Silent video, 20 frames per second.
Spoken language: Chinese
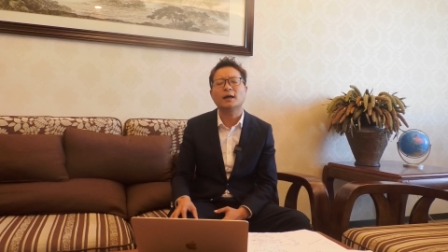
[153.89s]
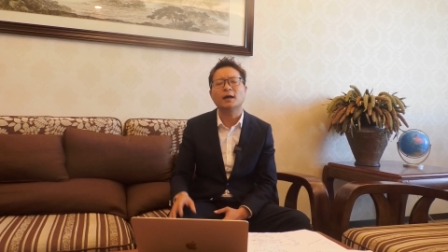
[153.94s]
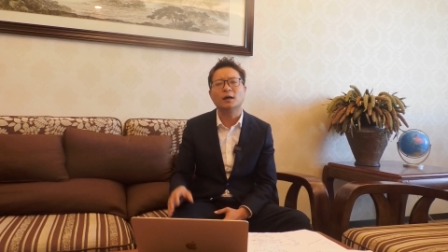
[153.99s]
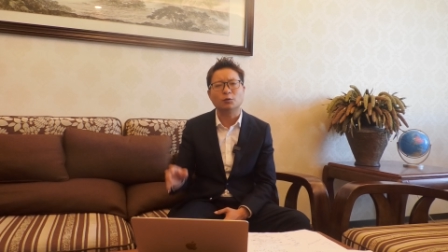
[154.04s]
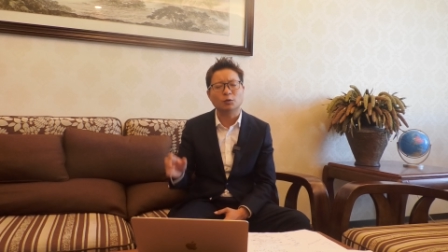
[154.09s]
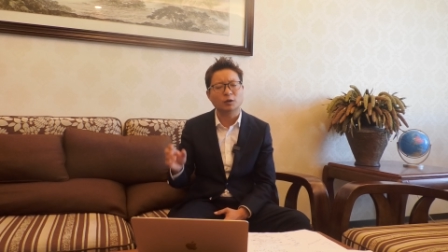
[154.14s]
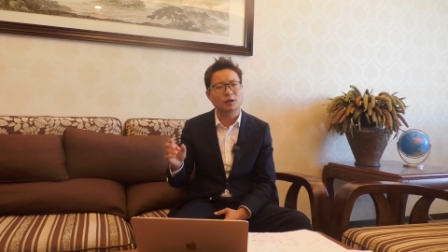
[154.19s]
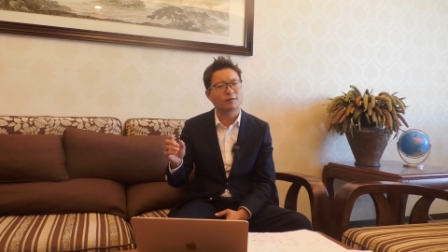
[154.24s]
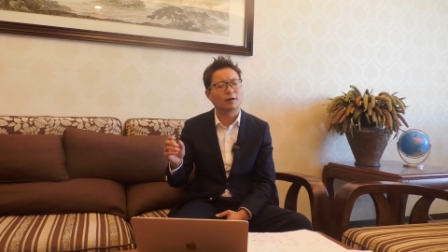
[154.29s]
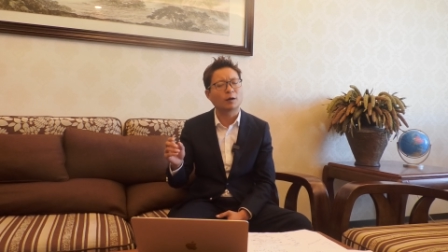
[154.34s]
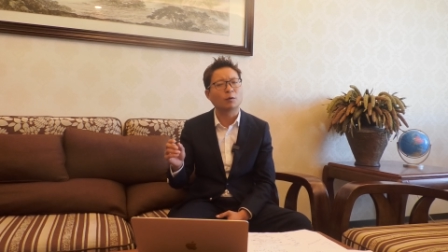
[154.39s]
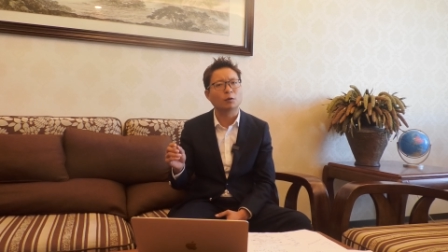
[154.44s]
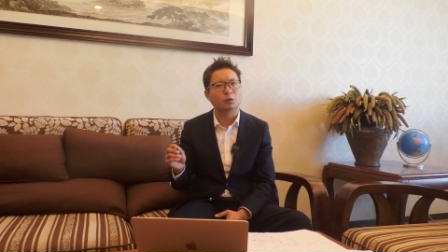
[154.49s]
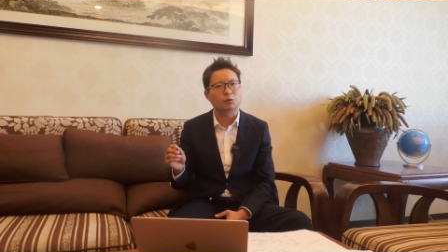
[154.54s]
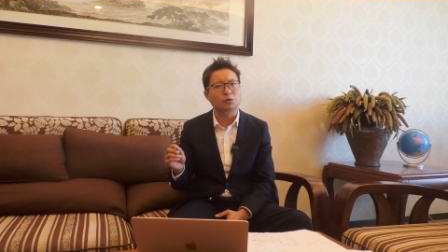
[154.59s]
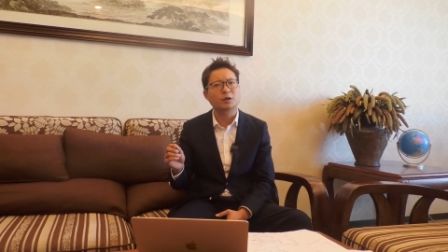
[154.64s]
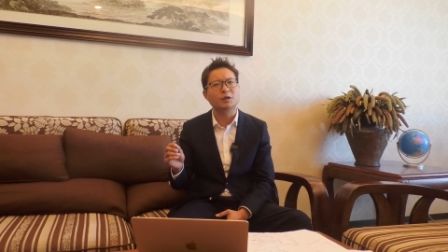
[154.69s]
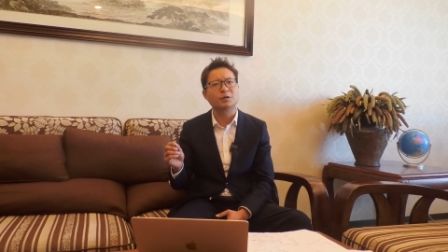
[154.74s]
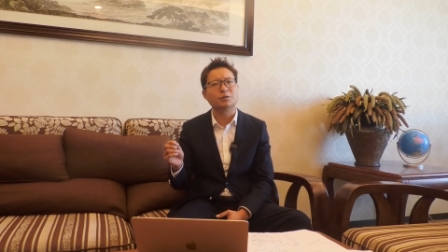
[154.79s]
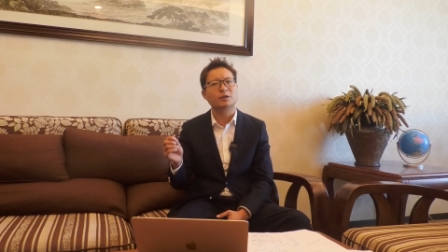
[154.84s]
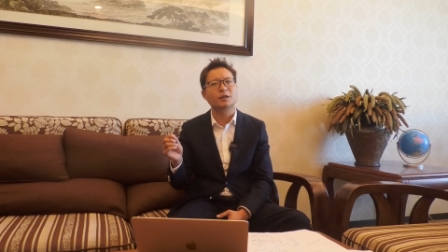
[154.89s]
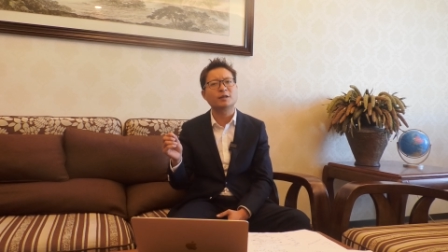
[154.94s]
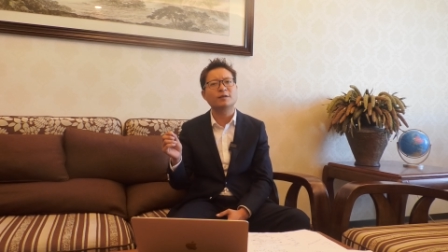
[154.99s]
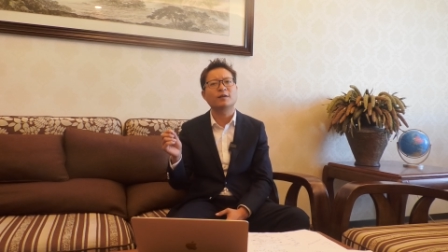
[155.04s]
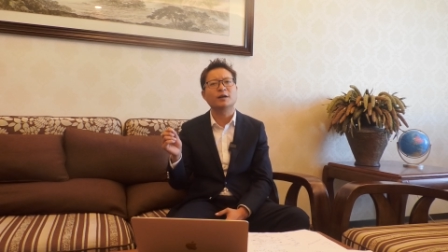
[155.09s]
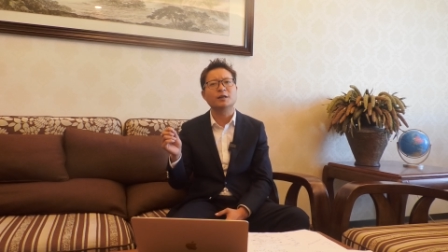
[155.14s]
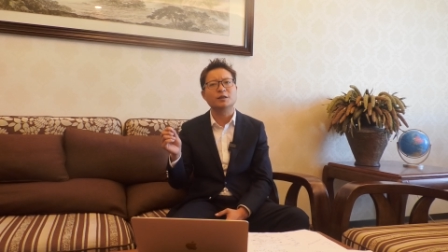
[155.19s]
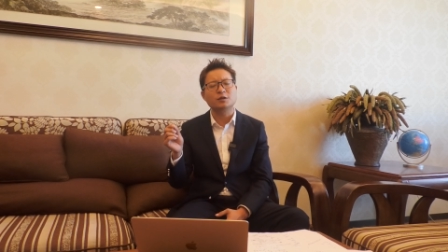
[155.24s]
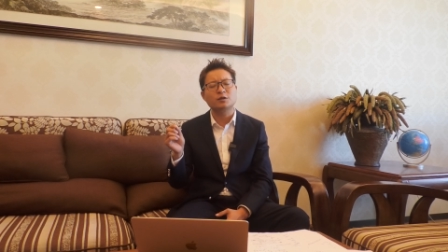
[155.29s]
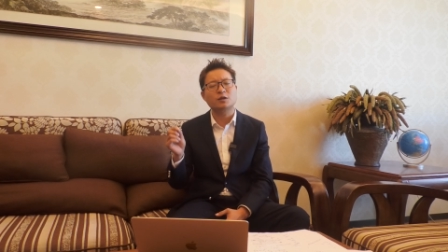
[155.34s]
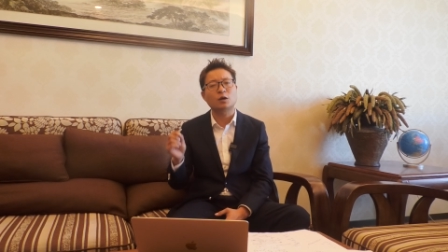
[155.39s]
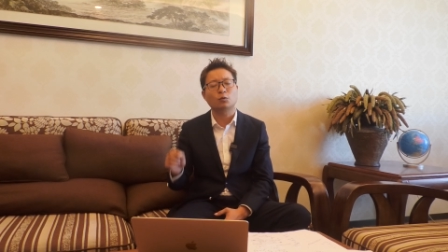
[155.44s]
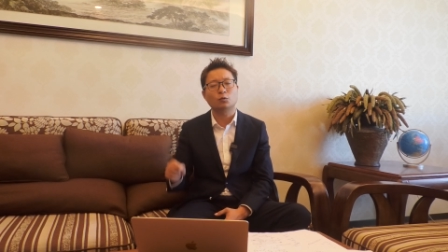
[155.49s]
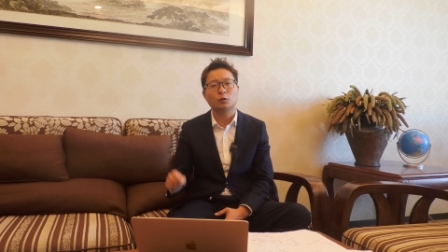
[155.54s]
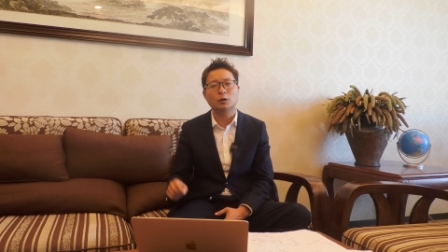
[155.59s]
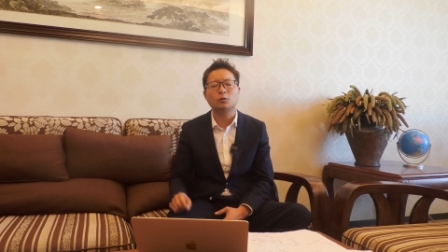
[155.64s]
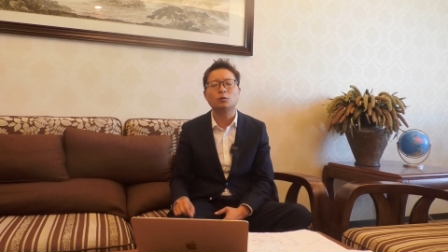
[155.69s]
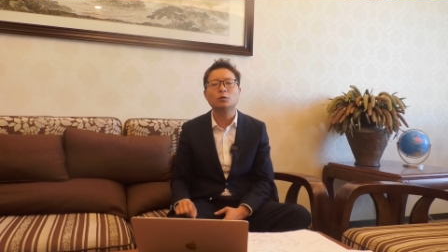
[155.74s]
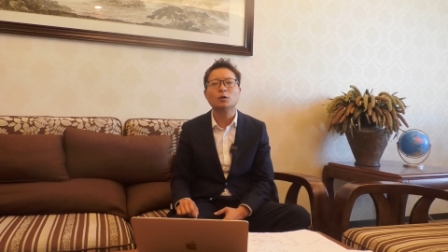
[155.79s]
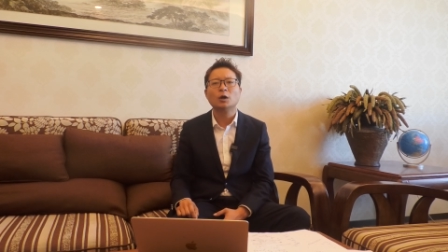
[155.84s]
但很多地方，我觉得有些地方已经照
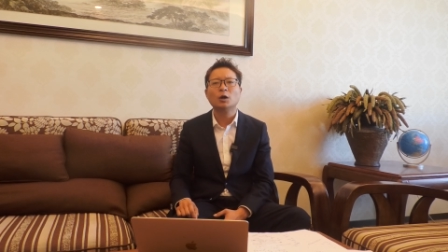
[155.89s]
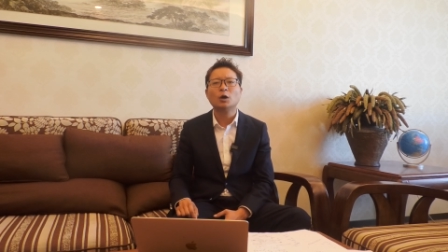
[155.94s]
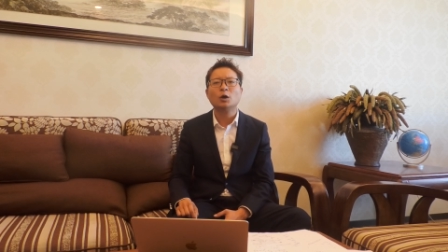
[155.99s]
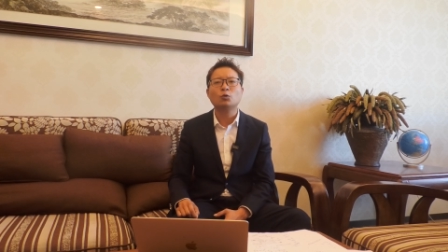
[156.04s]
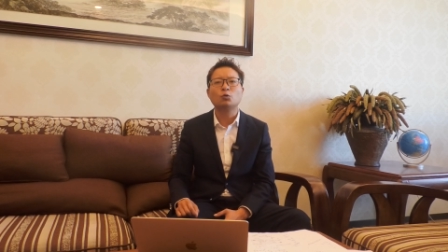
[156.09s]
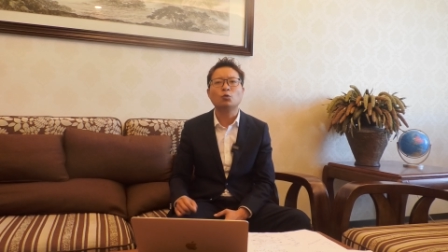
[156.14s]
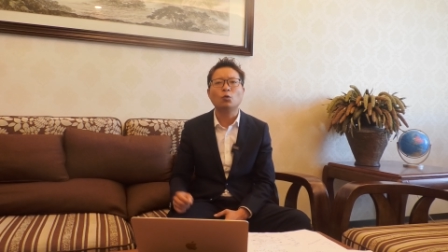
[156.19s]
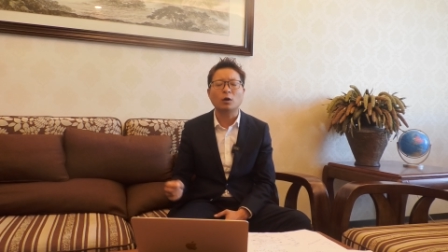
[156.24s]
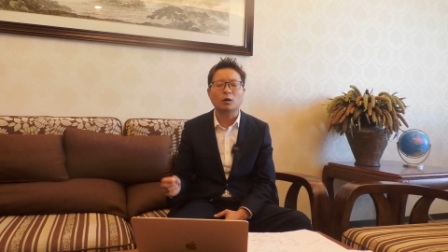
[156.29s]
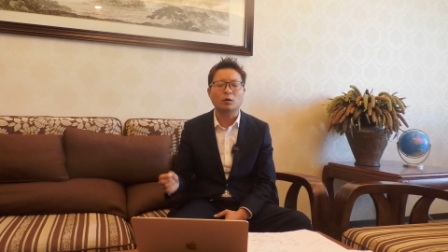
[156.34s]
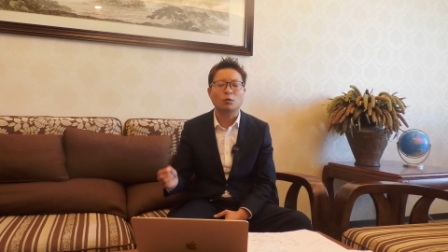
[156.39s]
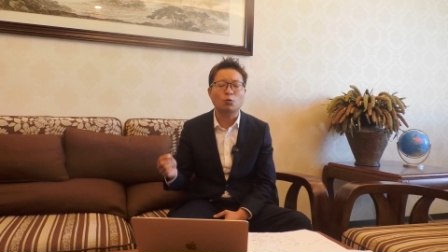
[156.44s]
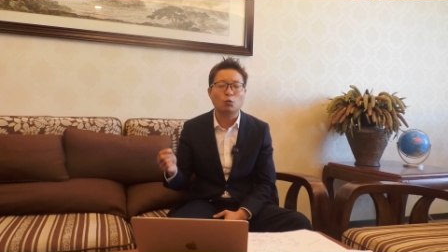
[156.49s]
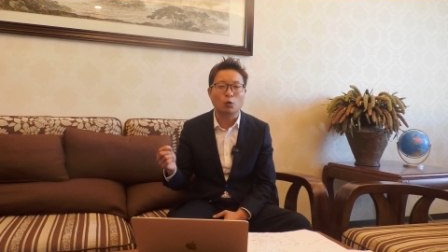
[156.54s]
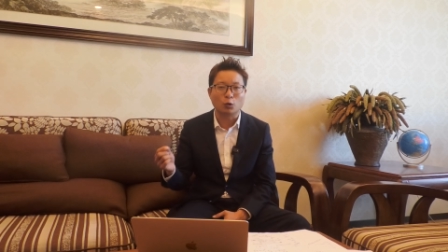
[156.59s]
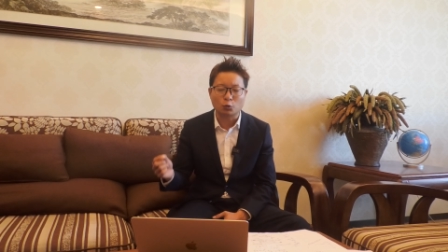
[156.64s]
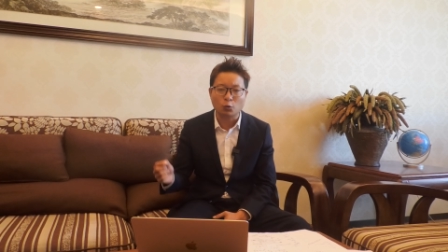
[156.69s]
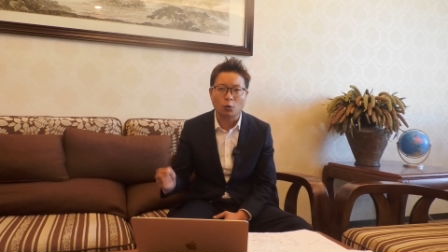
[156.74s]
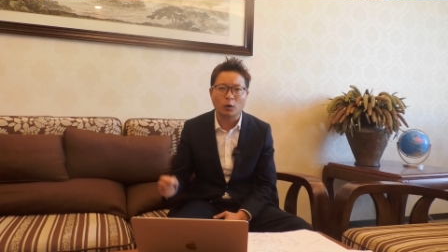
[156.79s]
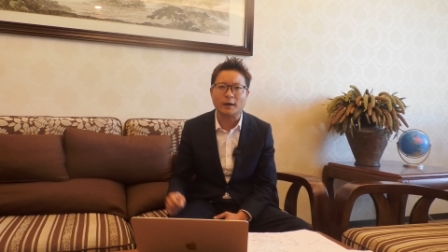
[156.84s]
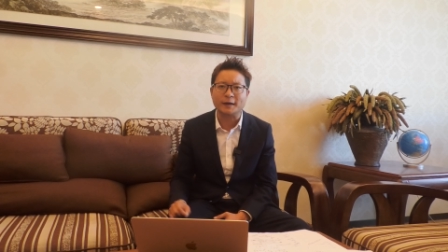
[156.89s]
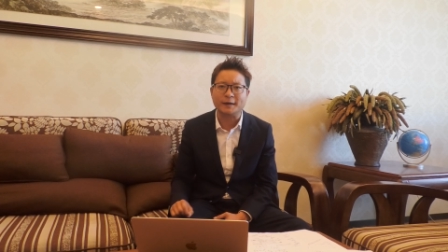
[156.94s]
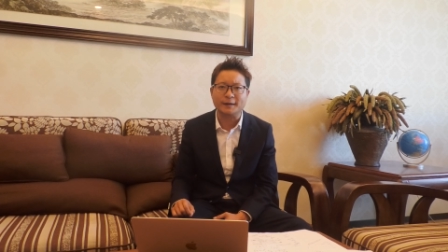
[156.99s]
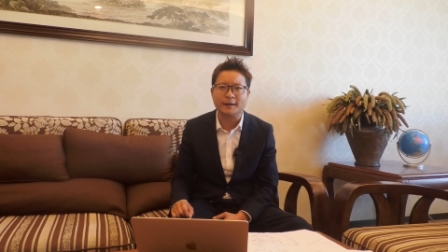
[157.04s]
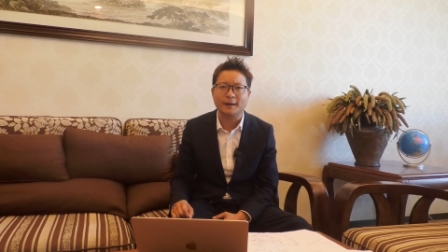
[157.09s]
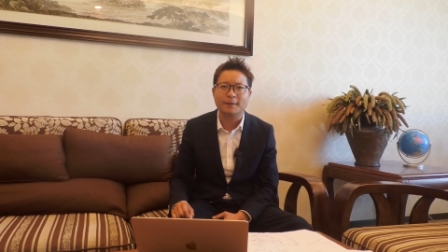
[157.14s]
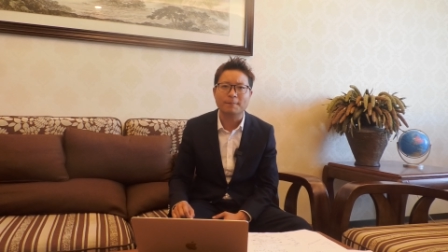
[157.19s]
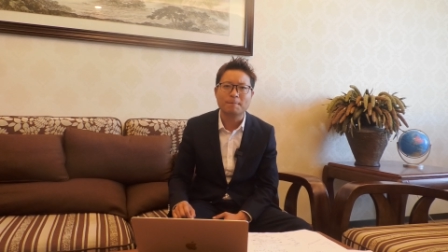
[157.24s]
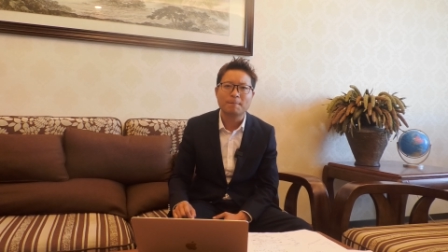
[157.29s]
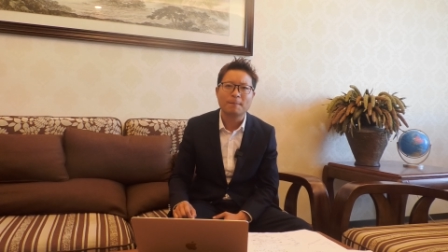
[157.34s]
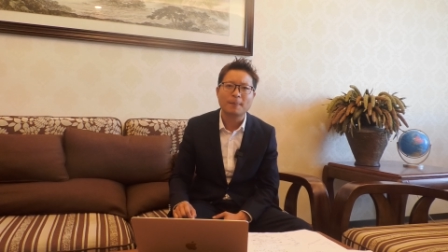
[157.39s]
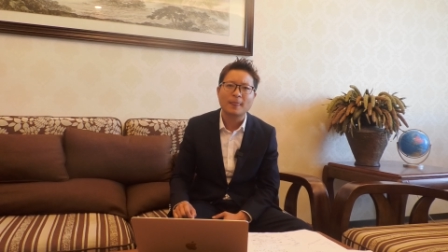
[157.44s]
顾的多过多了一点。